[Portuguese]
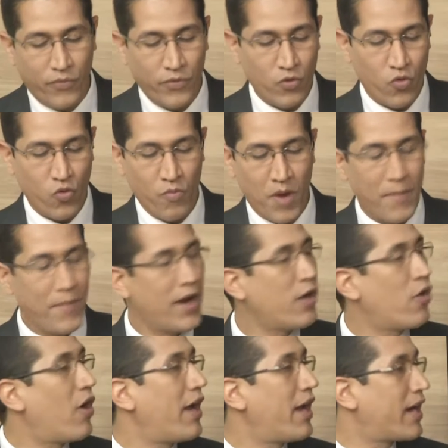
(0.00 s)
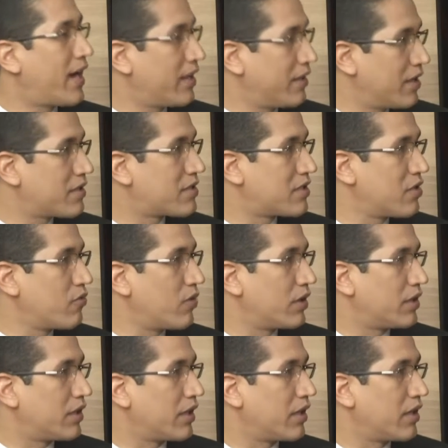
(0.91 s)
houve uma maior
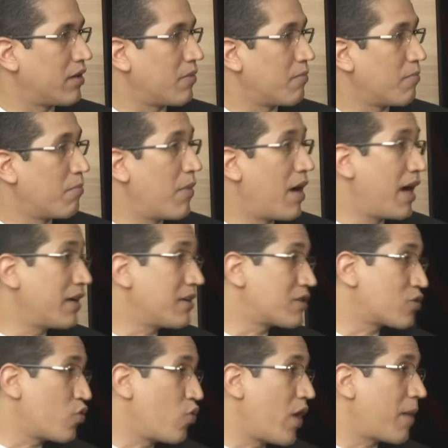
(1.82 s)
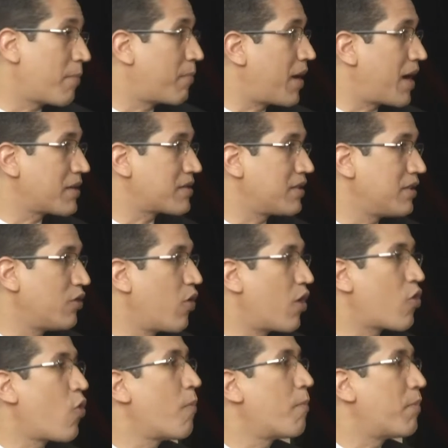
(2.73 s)
arrecadação até, mas o repasse
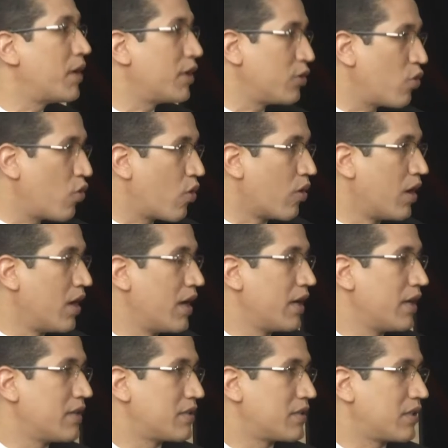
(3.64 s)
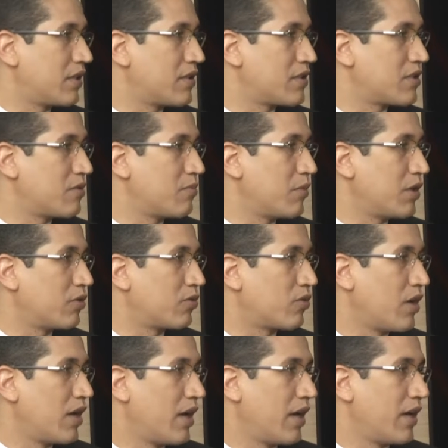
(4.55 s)
não acompanhou esse
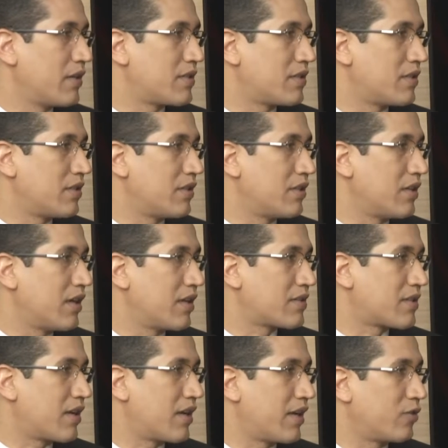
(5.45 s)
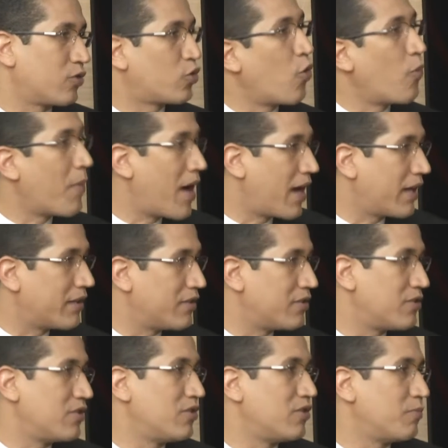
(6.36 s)
crescimento, esse, essa
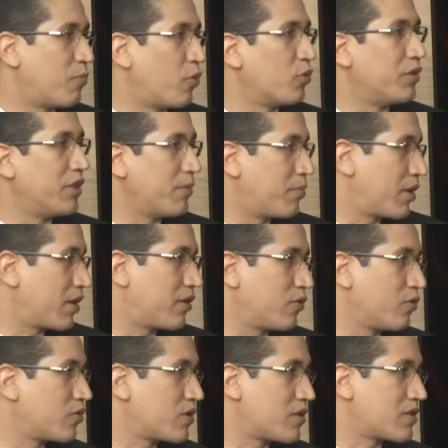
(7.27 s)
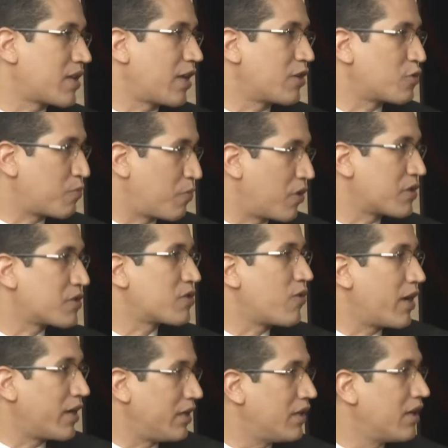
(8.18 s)
tomada de, de poder para que os estados
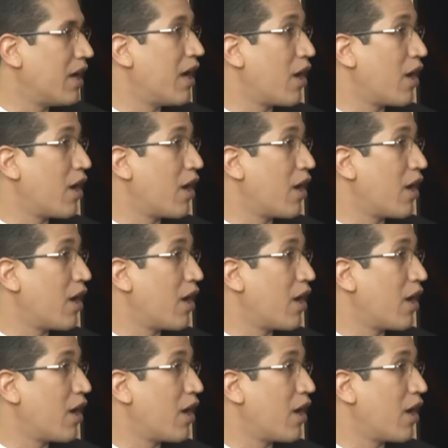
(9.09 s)
possam